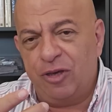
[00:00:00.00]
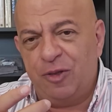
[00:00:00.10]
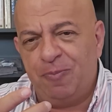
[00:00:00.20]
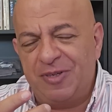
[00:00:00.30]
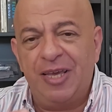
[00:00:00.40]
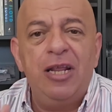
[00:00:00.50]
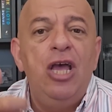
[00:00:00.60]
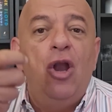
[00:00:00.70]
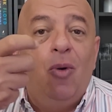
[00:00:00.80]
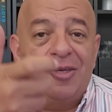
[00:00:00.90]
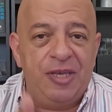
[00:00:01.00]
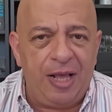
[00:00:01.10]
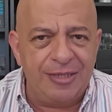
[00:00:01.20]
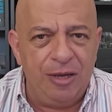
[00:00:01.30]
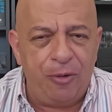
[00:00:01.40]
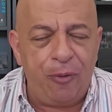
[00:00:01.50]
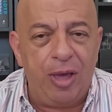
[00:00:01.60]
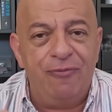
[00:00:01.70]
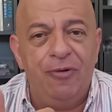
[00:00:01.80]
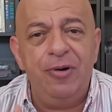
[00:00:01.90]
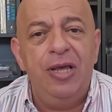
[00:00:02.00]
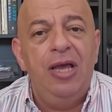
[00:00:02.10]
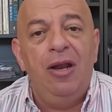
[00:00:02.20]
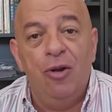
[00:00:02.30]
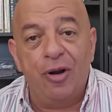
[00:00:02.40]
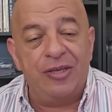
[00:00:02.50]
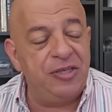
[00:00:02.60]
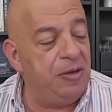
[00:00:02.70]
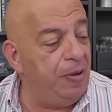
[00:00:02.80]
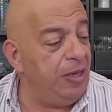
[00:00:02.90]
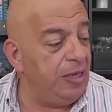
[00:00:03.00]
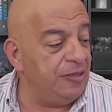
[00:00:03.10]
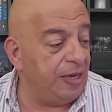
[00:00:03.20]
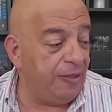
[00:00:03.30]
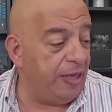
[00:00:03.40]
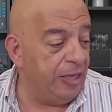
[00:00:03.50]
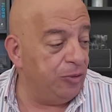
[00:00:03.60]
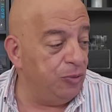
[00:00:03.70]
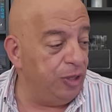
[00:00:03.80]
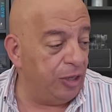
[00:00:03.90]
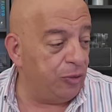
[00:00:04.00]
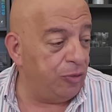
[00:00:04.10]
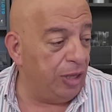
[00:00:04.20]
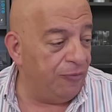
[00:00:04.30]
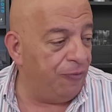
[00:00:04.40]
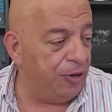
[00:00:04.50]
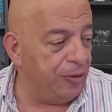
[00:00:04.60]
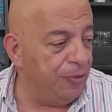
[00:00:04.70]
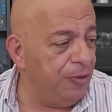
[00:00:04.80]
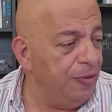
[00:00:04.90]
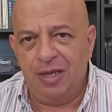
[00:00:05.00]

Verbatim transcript: quieres pasar, lo acercas a otro iPhone, lo recibe y se queda ahí en tu directorio telefónico, ¿no?